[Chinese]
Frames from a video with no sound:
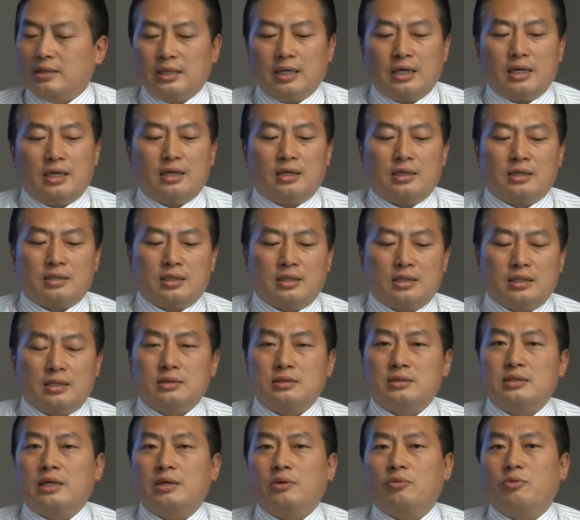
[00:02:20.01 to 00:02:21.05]
那可
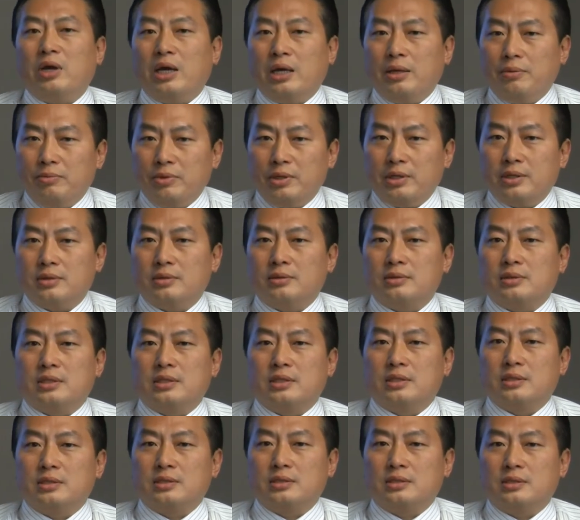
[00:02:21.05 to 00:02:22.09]
能在外面，
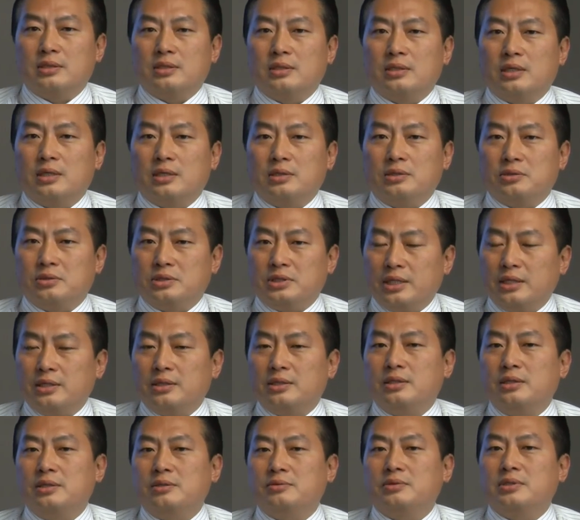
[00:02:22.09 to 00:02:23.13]
可能呃，有
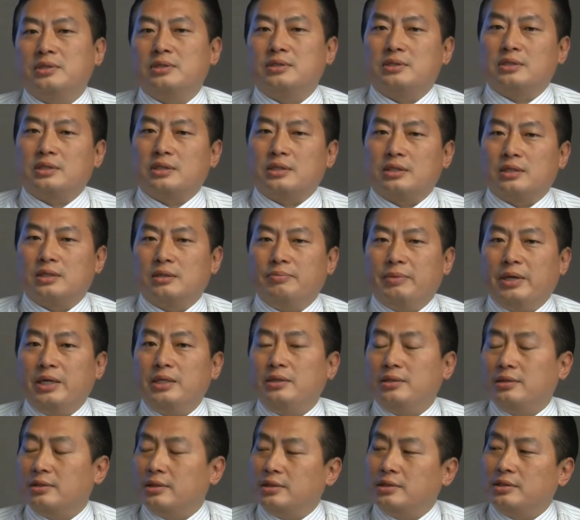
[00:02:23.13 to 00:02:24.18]
些人因为这个
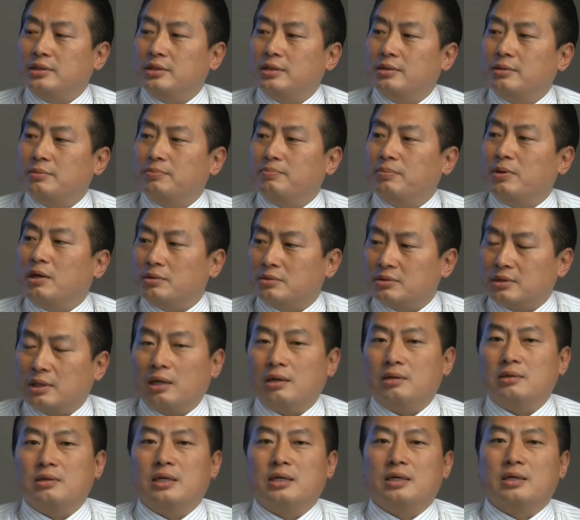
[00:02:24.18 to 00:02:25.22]
媒体的一些报
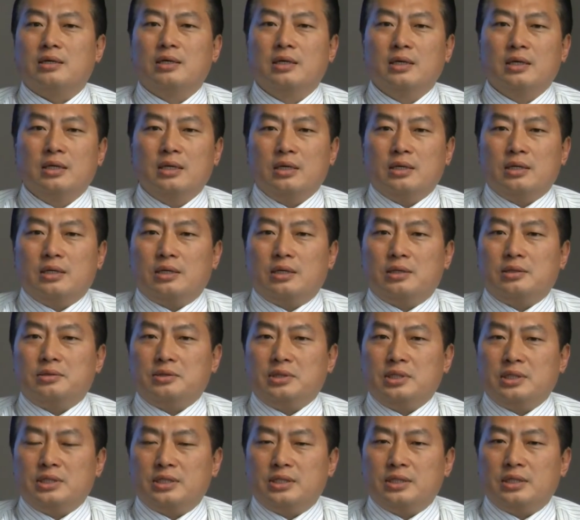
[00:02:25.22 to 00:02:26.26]
道啊。也
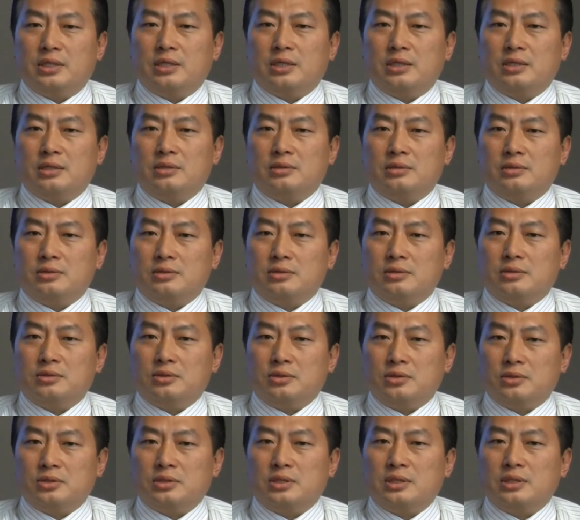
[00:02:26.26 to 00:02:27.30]
有一些
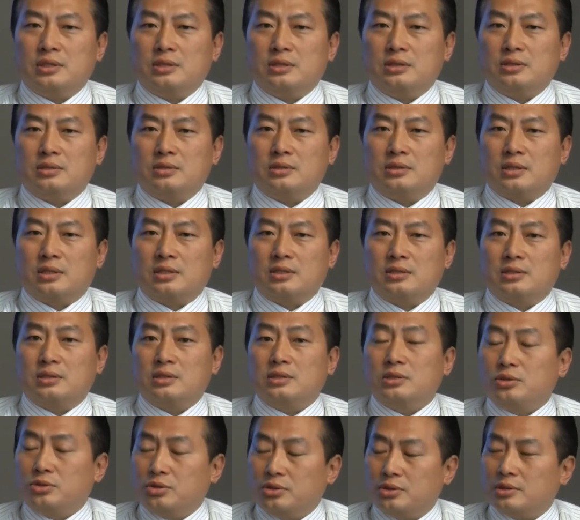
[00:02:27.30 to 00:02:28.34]
有有一些这个
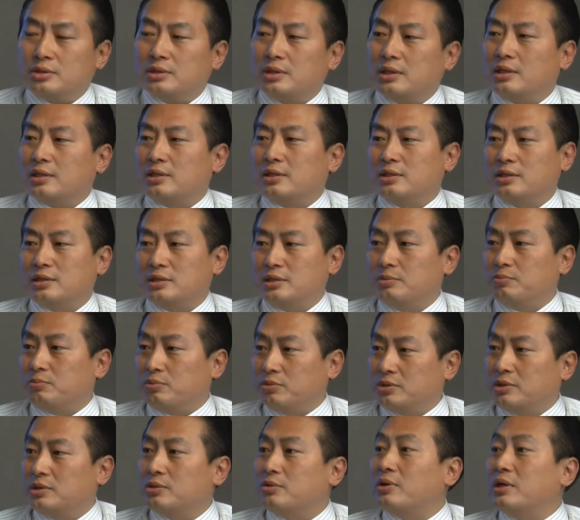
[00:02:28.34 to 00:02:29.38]
资讯啊，可能是
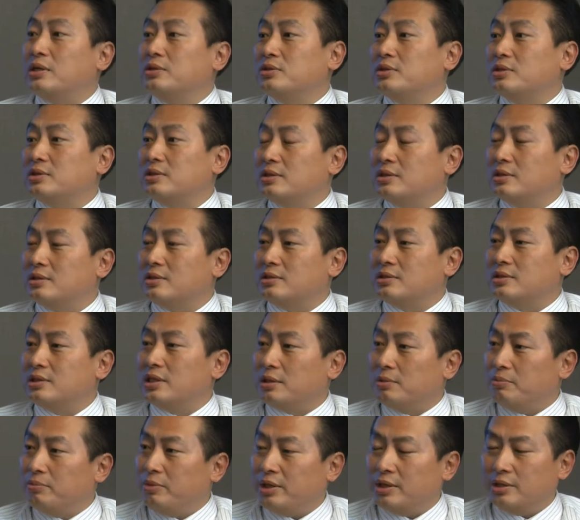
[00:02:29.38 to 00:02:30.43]
不是完全是
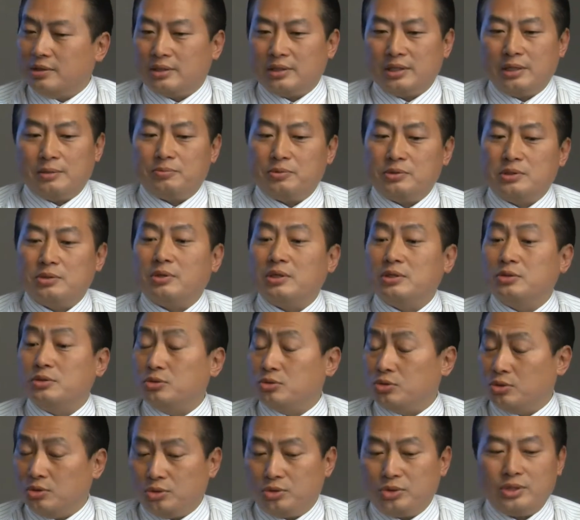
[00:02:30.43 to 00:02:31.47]
正面的，也不是完
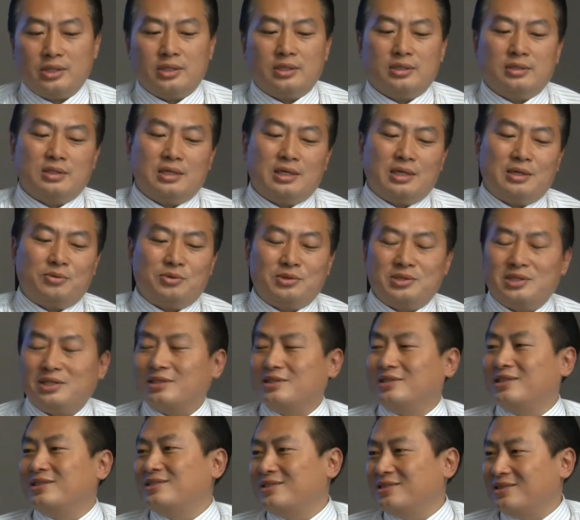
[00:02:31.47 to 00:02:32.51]
全准确的。那我
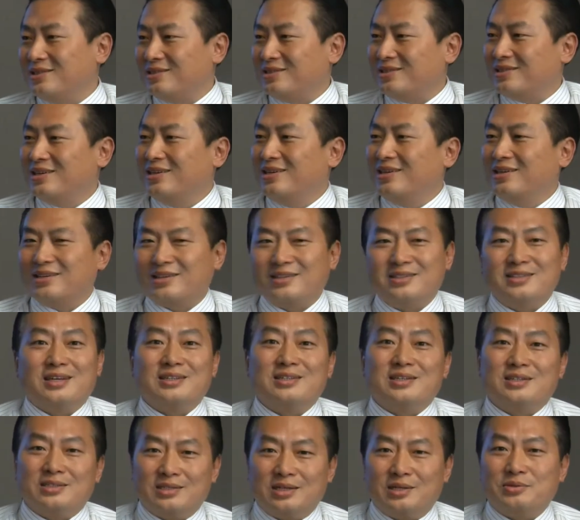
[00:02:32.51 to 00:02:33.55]
想在这里跟
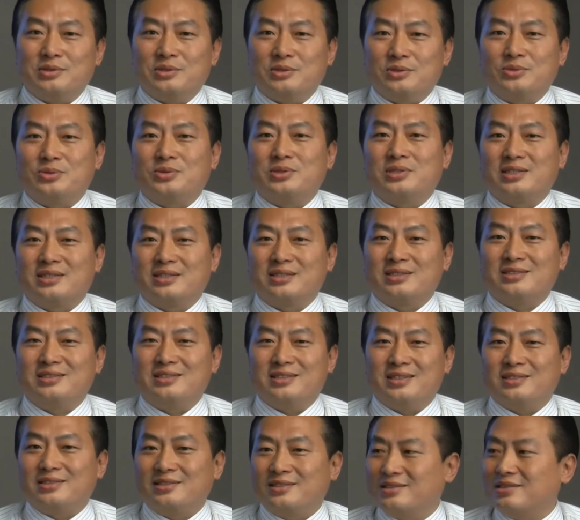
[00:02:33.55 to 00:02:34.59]
大家稍微做一个
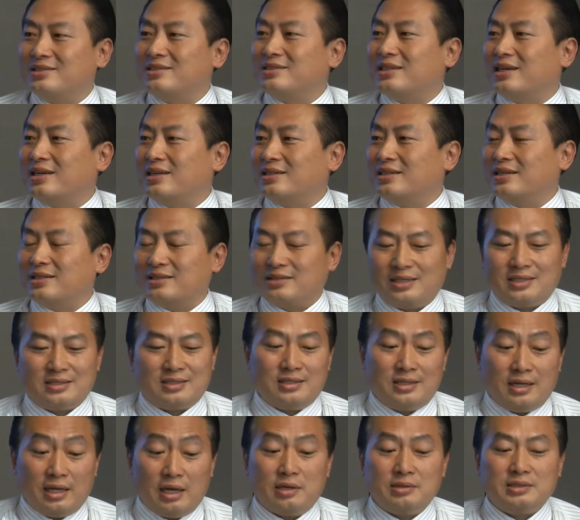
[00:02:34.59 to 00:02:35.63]
解释，这样让
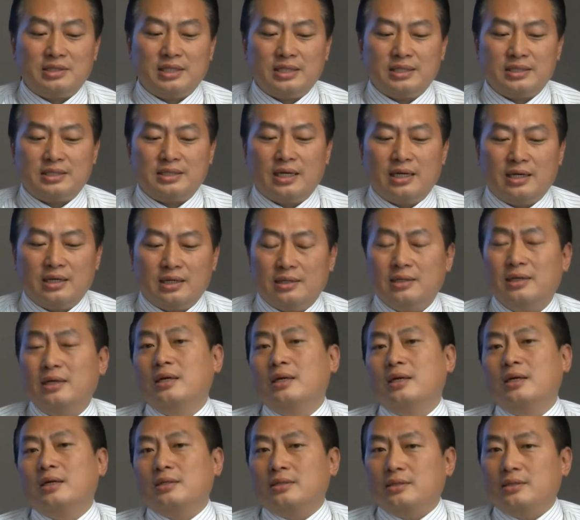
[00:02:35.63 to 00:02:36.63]
大家了解一下哈。